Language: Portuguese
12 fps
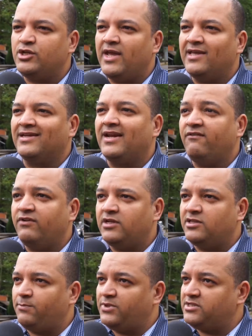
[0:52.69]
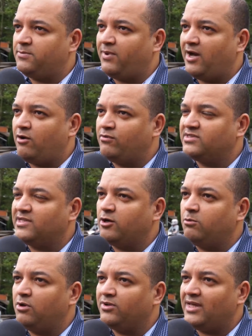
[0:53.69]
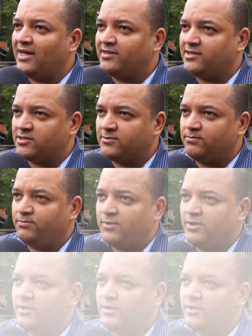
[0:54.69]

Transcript: e à direita na avenida principal estarão bloqueadas.